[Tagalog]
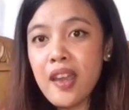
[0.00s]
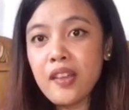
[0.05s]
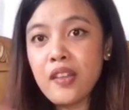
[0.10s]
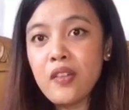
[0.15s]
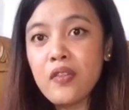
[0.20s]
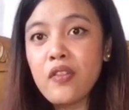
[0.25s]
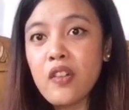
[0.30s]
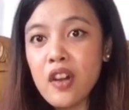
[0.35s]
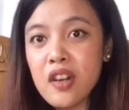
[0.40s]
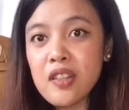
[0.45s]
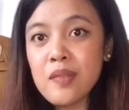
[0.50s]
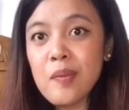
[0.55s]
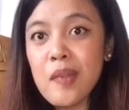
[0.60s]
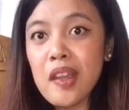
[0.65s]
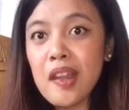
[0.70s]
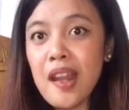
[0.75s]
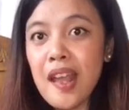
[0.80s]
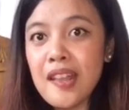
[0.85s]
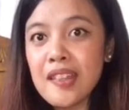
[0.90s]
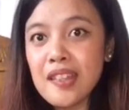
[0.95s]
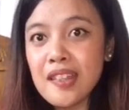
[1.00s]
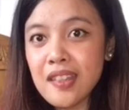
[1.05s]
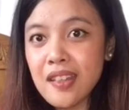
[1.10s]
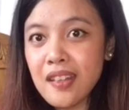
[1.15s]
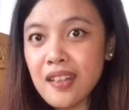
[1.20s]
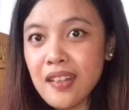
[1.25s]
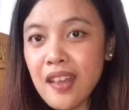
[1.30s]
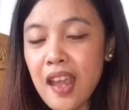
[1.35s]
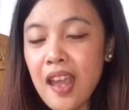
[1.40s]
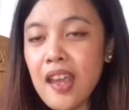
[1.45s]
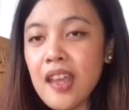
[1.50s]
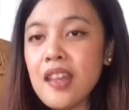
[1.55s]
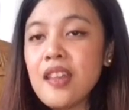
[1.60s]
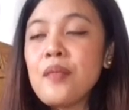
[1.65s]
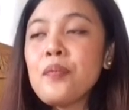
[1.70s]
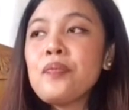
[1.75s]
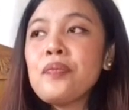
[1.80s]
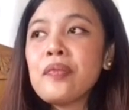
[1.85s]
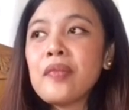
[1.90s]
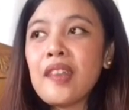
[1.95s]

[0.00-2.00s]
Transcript: And, of course, may light stick din.